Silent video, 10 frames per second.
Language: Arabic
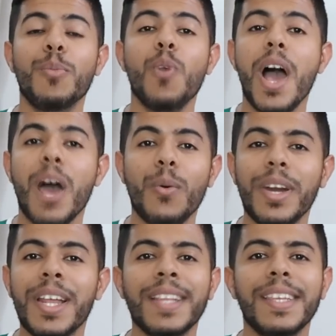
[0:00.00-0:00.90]

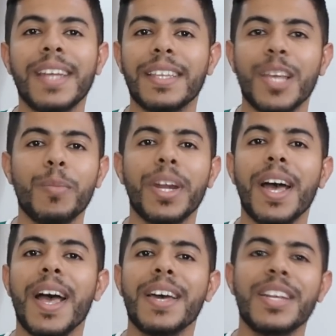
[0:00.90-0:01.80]
المحاولات اللي
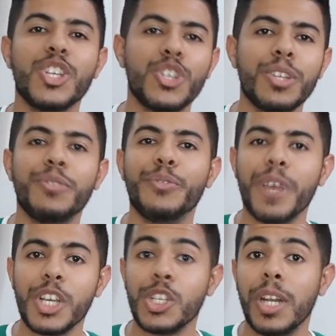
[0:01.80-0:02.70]
نعتبرها انا جد
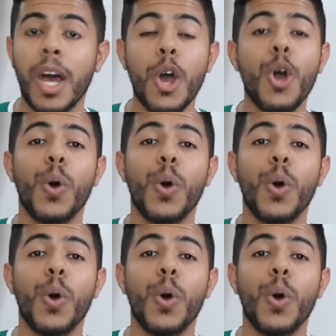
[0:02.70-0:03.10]
فاشله